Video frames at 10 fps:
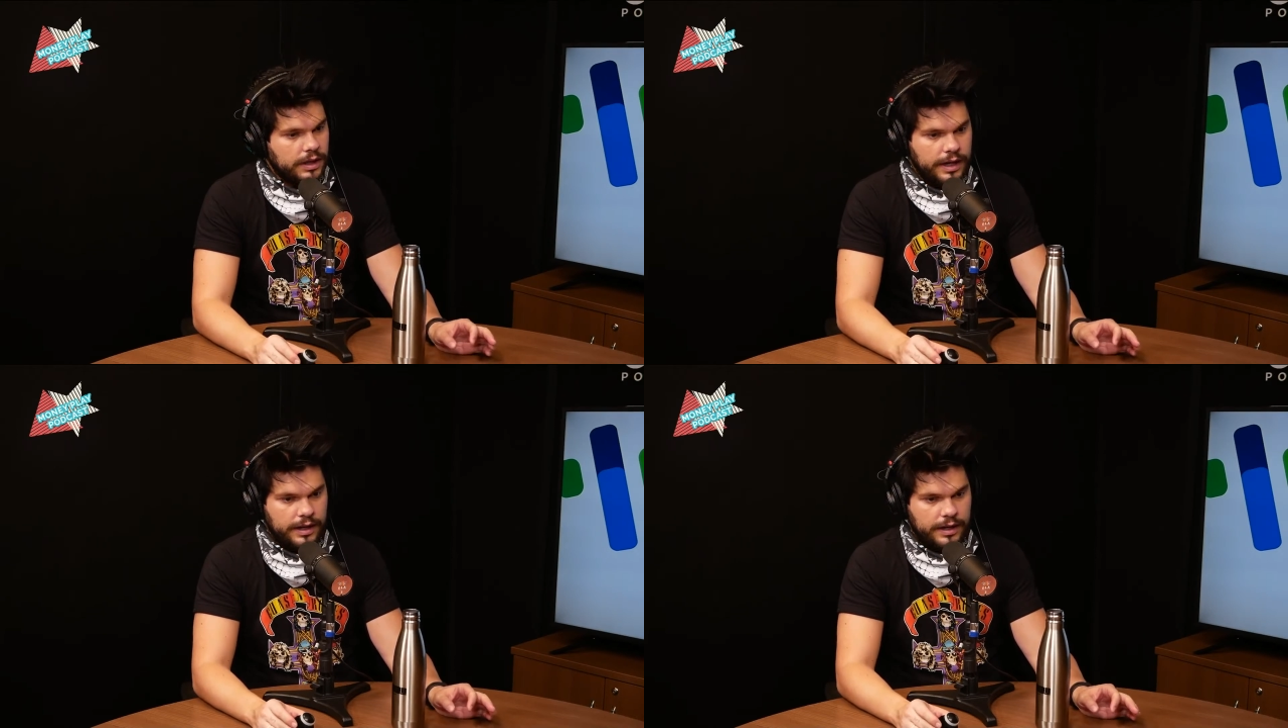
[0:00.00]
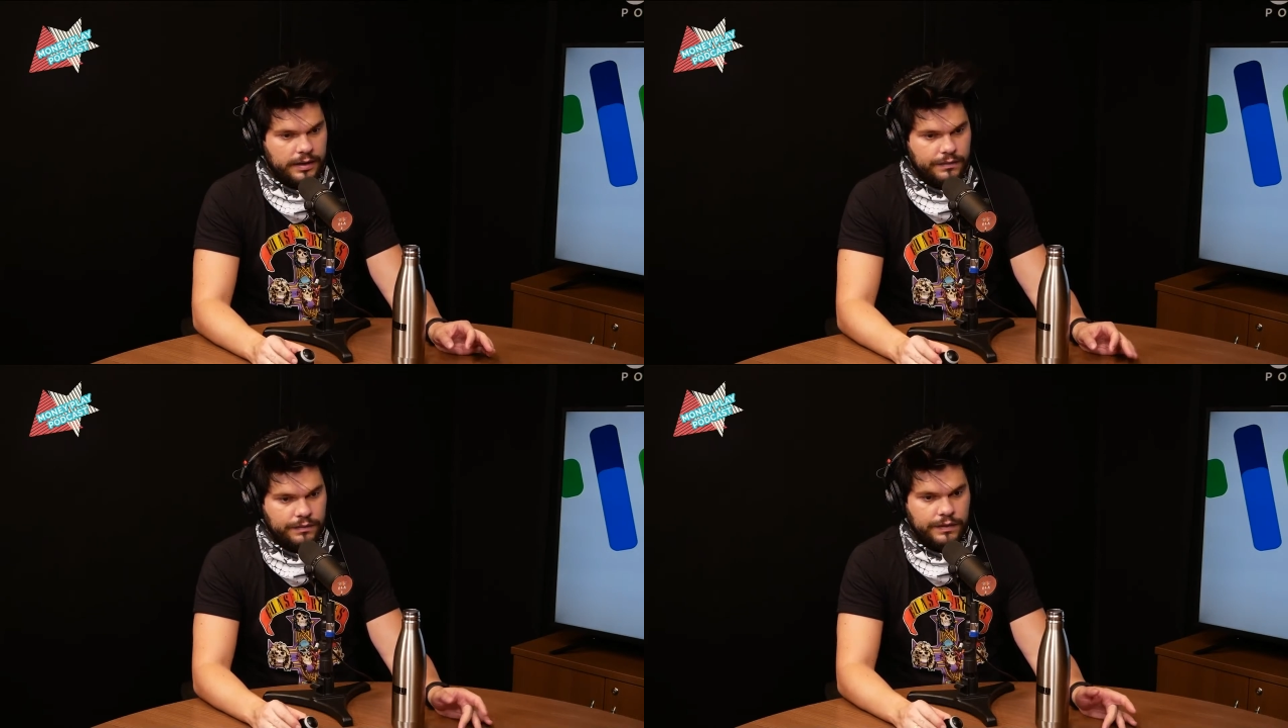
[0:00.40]

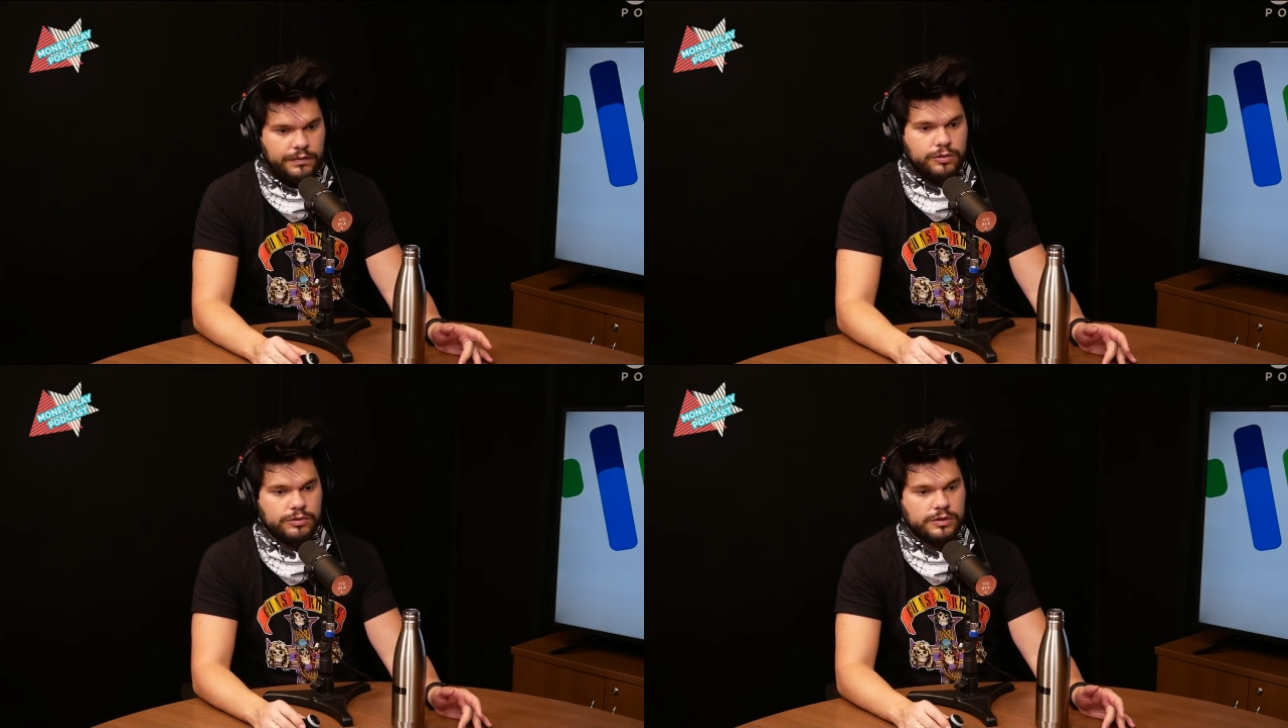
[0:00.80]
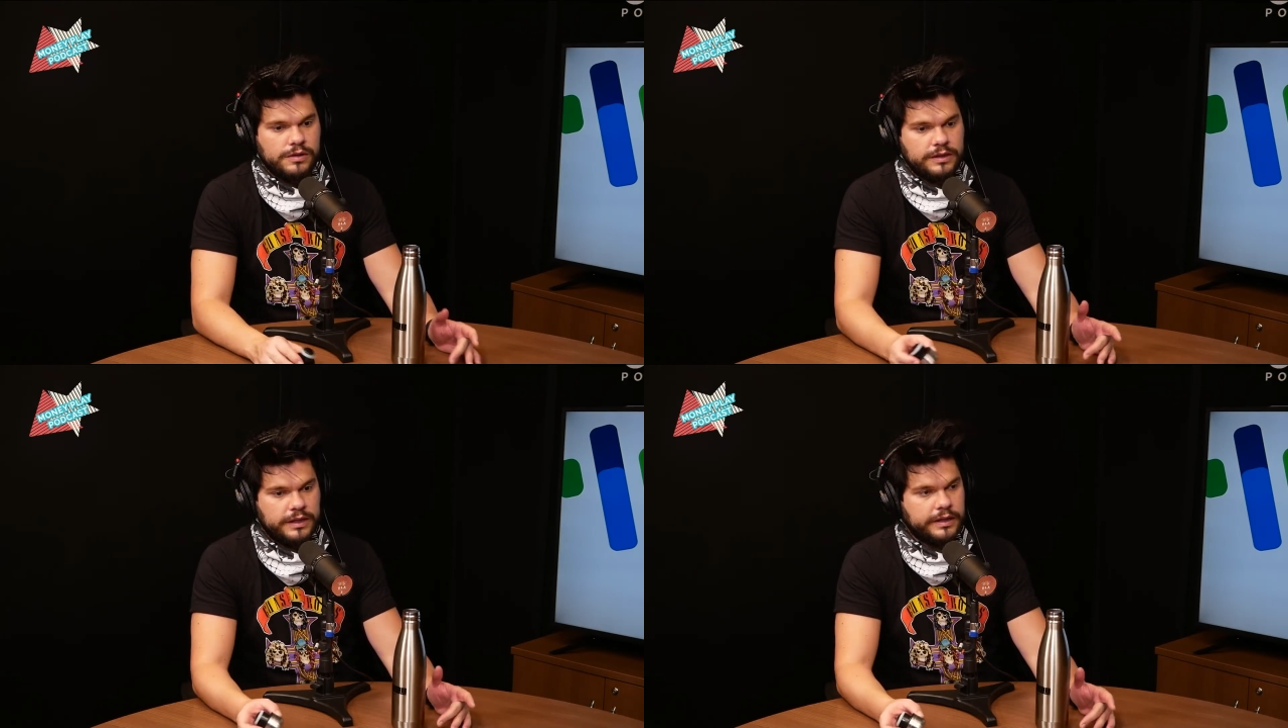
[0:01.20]
É, vivo com os
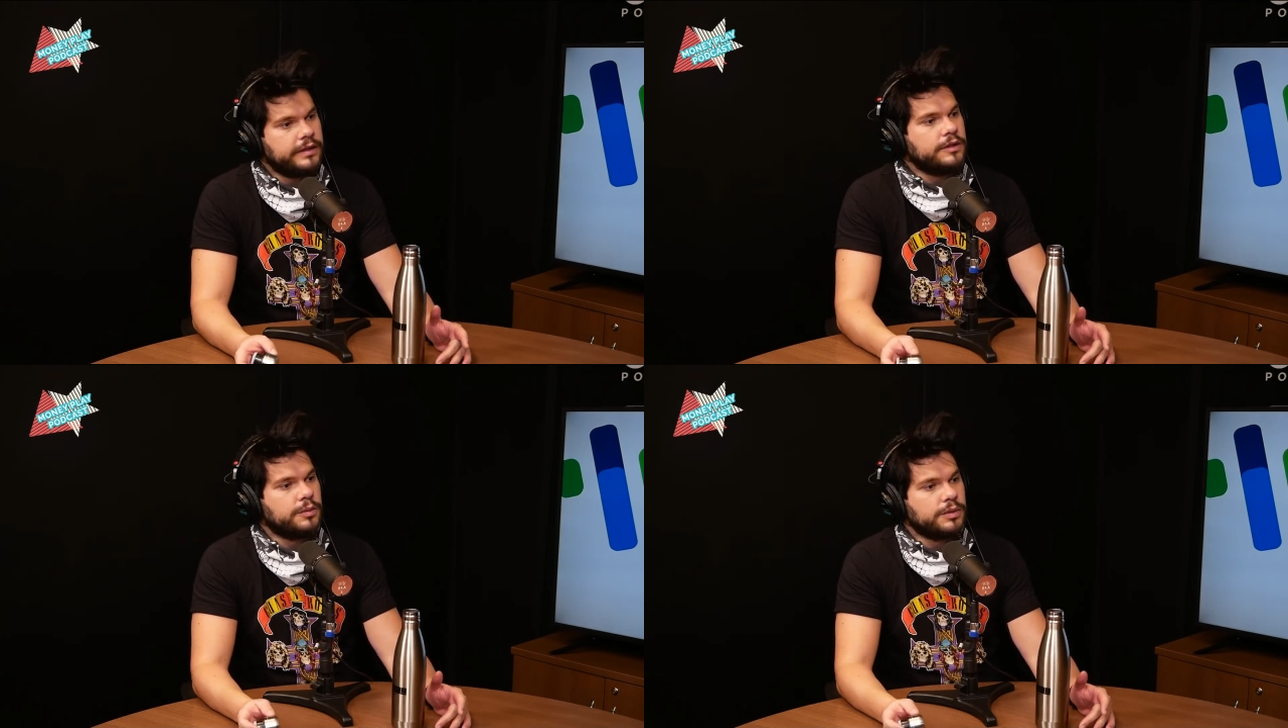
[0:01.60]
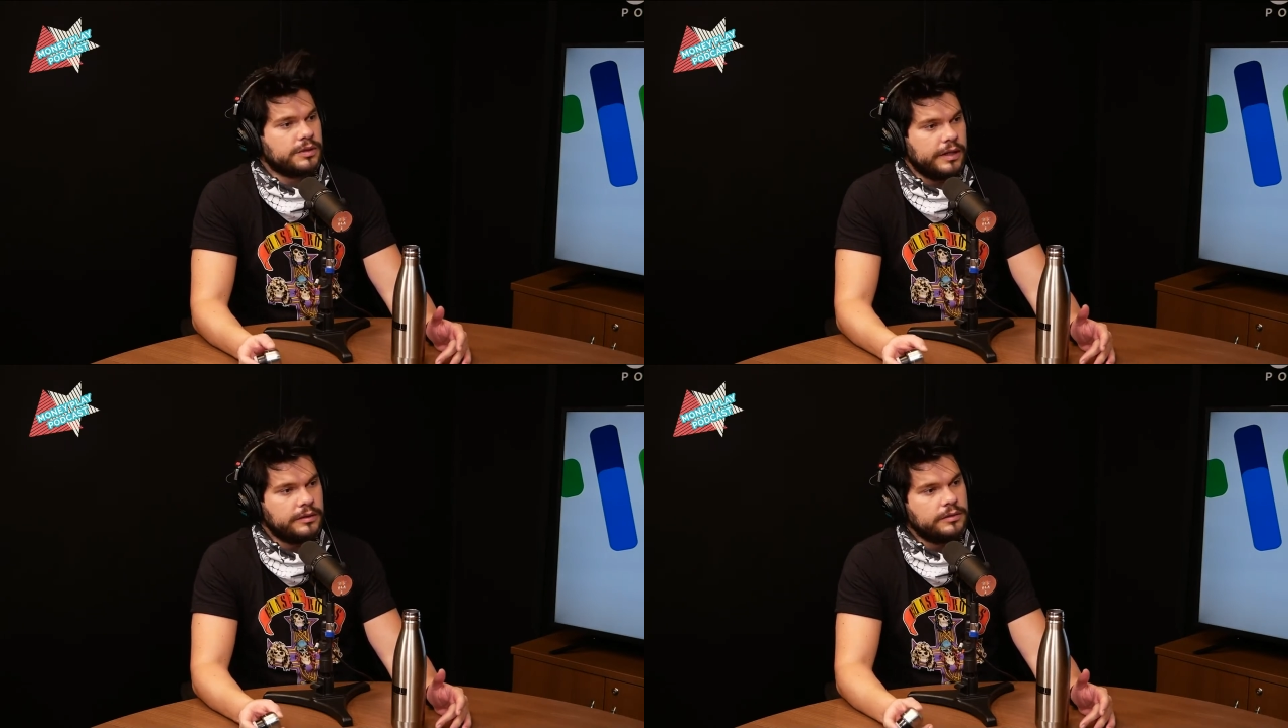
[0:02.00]
outros
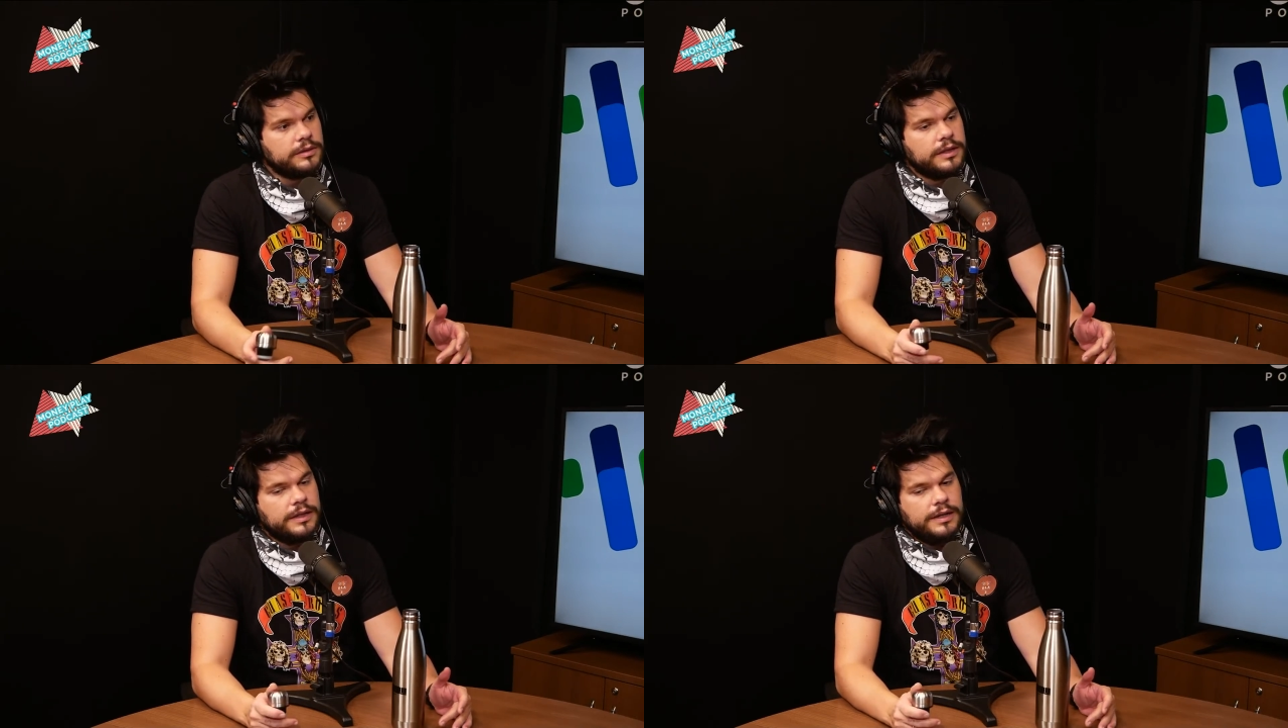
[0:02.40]
75%.